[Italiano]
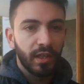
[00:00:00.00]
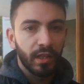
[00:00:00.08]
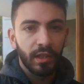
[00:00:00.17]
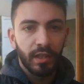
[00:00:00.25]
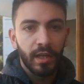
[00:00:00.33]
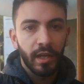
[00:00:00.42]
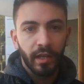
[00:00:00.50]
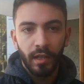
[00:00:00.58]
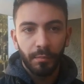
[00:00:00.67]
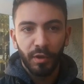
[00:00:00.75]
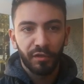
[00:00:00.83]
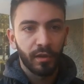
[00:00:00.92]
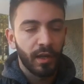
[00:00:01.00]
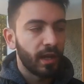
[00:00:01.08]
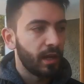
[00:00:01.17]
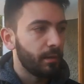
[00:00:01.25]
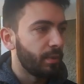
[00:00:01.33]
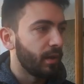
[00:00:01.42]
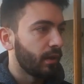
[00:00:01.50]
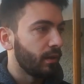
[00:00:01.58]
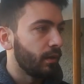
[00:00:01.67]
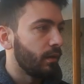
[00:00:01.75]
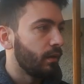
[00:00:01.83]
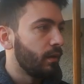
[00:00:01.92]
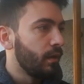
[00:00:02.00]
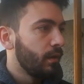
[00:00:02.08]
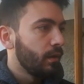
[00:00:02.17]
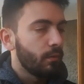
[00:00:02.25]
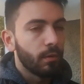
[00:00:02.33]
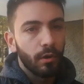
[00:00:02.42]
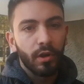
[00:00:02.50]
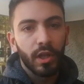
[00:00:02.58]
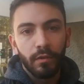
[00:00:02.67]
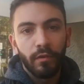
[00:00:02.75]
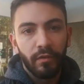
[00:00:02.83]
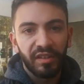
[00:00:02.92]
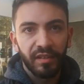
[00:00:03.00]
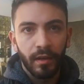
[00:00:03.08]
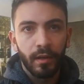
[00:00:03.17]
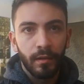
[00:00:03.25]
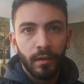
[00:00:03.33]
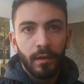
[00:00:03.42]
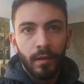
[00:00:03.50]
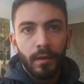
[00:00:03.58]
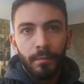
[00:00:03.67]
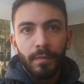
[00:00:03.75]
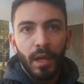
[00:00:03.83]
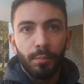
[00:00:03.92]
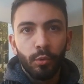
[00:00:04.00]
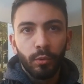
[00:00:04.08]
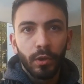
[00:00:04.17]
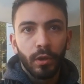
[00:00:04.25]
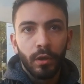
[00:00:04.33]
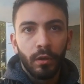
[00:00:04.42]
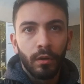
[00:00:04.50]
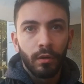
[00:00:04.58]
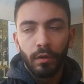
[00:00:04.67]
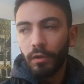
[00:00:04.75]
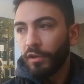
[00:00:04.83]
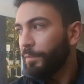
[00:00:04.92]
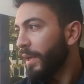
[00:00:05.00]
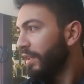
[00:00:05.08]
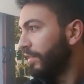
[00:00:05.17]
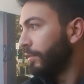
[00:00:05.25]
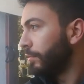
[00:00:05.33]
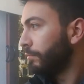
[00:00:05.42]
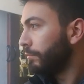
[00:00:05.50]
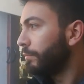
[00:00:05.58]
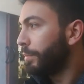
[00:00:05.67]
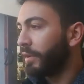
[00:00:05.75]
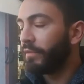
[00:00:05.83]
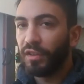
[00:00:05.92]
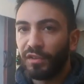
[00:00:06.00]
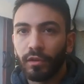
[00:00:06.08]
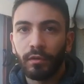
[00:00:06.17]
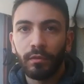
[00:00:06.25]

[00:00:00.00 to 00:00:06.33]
di tenere del personale per eh, quello che doveva essere appunto lo spazio previsto.